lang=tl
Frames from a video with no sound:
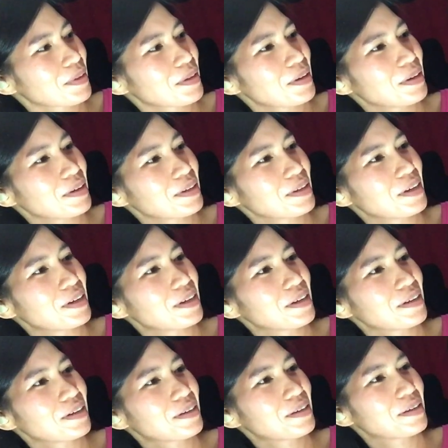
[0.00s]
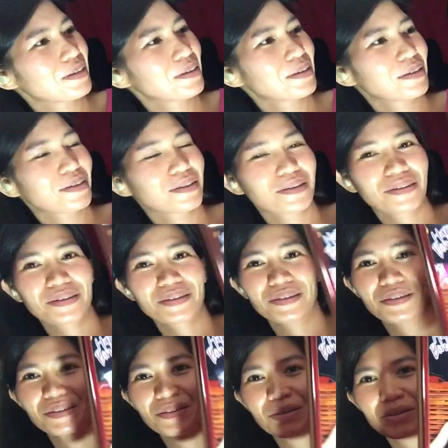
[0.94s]
talagang
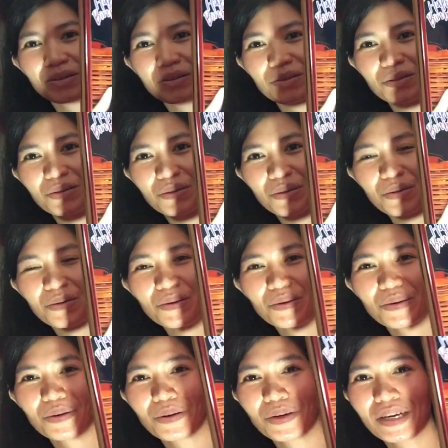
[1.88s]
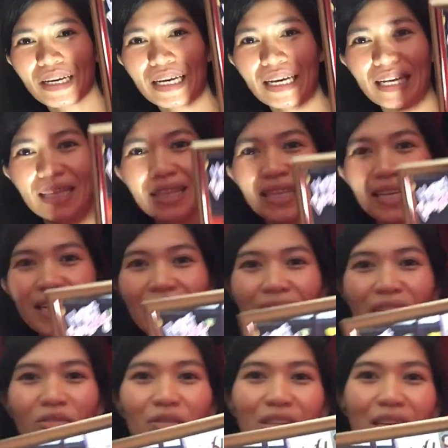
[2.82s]
so, dili
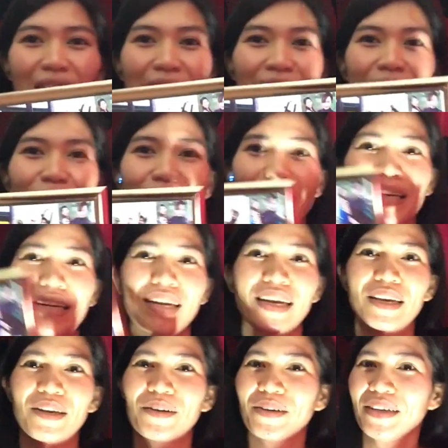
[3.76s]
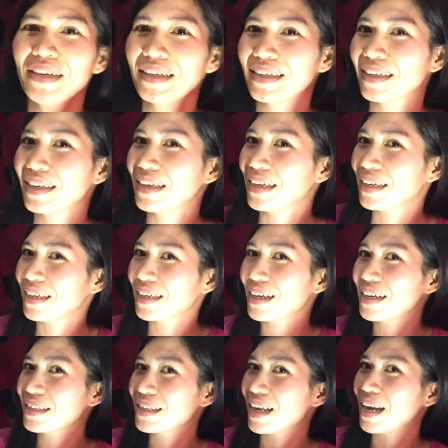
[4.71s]
takot ka kalamdan, Dai, oy.
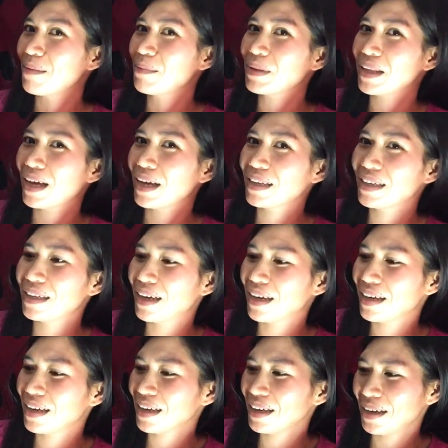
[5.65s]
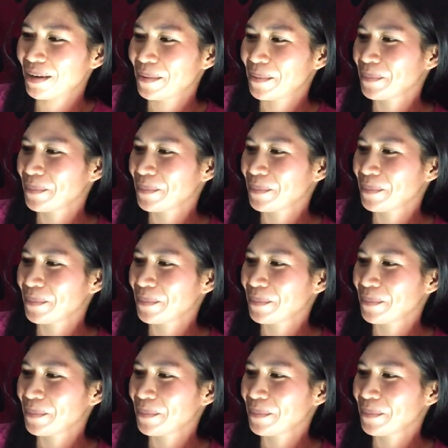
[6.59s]
Dagang salamat, Ani, Dai, ha?